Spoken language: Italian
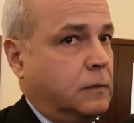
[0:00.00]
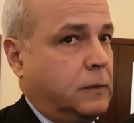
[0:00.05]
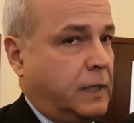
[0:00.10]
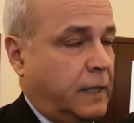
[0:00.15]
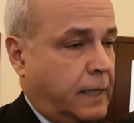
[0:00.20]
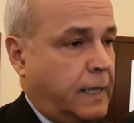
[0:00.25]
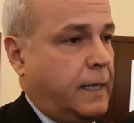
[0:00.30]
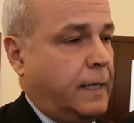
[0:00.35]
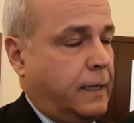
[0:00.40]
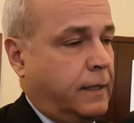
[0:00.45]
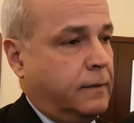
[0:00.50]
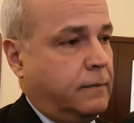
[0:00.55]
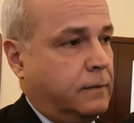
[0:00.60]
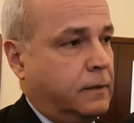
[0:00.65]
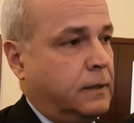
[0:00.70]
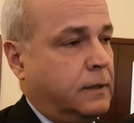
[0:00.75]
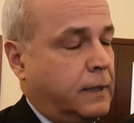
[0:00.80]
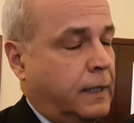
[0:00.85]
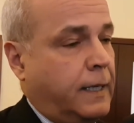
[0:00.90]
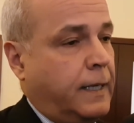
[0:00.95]
tenere,
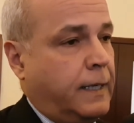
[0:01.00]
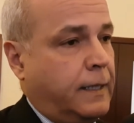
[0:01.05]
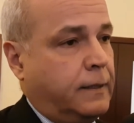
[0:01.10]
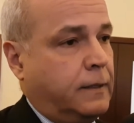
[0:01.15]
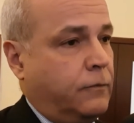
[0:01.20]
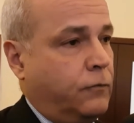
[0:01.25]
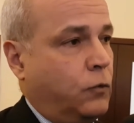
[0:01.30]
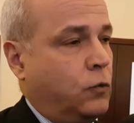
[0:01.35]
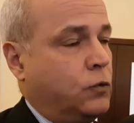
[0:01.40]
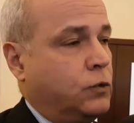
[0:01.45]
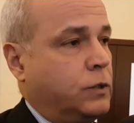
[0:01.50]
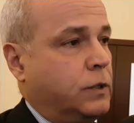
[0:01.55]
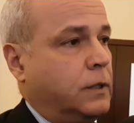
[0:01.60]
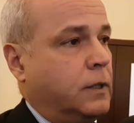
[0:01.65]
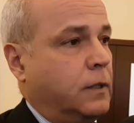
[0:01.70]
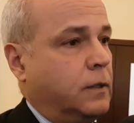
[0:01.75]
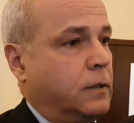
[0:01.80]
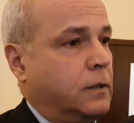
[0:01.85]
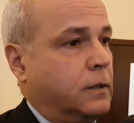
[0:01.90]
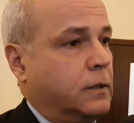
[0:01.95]
di tenere, i tifosi
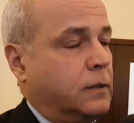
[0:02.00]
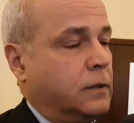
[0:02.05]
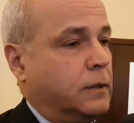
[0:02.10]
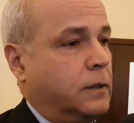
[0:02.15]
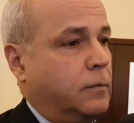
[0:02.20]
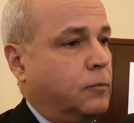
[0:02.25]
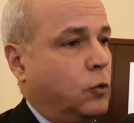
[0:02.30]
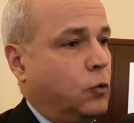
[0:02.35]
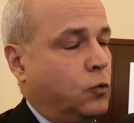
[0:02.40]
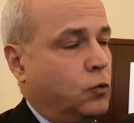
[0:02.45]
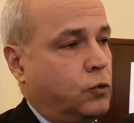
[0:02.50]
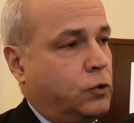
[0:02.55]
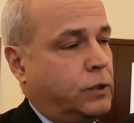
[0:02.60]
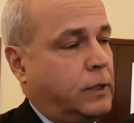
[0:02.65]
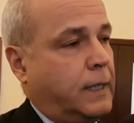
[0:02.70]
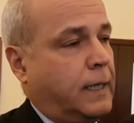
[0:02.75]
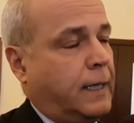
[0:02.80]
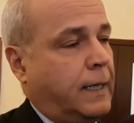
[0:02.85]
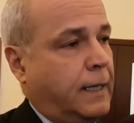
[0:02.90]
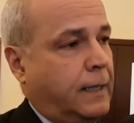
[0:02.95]
del, del
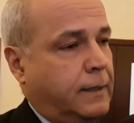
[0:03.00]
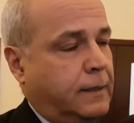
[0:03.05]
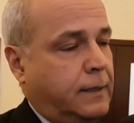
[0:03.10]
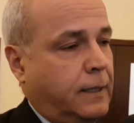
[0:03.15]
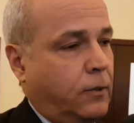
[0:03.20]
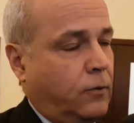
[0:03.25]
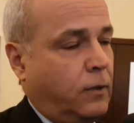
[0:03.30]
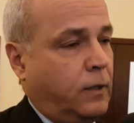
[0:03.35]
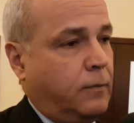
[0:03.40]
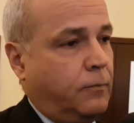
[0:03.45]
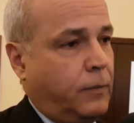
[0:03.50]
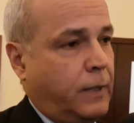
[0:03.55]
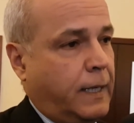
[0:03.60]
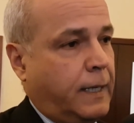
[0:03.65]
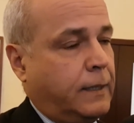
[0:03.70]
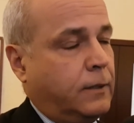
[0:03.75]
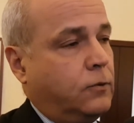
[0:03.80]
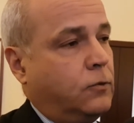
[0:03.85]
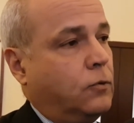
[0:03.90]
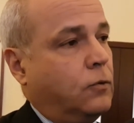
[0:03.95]
Borussia all'interno
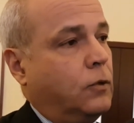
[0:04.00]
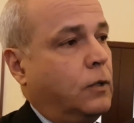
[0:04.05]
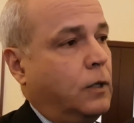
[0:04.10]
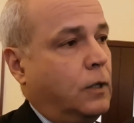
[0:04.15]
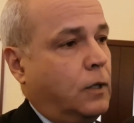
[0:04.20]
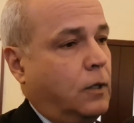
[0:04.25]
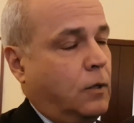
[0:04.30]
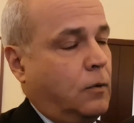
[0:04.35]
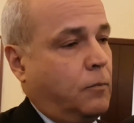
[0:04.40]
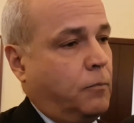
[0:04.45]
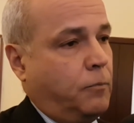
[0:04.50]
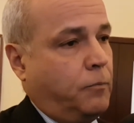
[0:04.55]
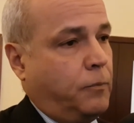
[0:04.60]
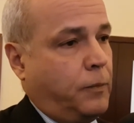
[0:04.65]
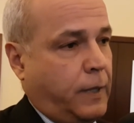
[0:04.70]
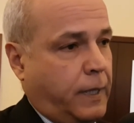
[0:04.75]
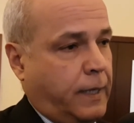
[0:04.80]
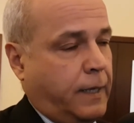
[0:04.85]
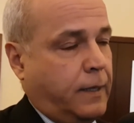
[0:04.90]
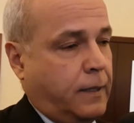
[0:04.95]
dell'impianto
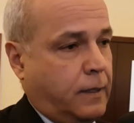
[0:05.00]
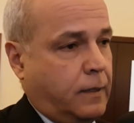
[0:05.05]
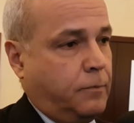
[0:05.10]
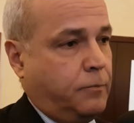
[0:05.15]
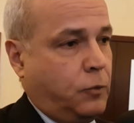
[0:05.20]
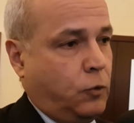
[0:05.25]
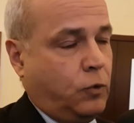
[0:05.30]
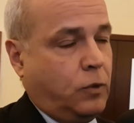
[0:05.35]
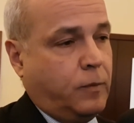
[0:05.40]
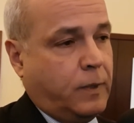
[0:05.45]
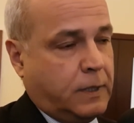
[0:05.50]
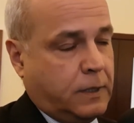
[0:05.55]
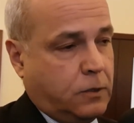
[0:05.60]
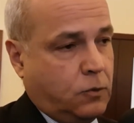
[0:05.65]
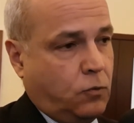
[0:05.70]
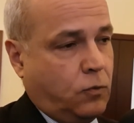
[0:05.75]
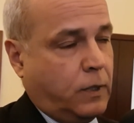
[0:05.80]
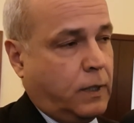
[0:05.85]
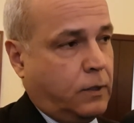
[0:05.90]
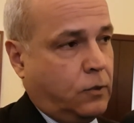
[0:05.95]
per più di
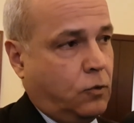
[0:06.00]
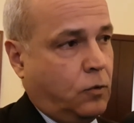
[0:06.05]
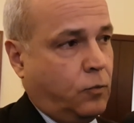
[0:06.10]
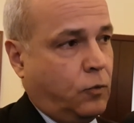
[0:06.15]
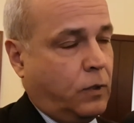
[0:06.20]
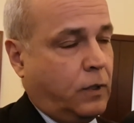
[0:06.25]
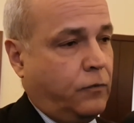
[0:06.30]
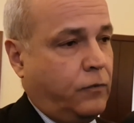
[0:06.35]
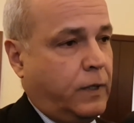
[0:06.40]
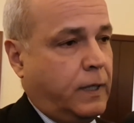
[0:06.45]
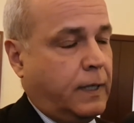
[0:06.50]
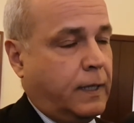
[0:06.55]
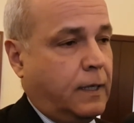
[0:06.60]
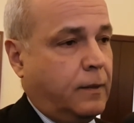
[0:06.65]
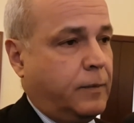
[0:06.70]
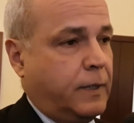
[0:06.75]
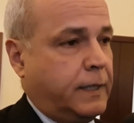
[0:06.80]
mezz'ora dopo la fine della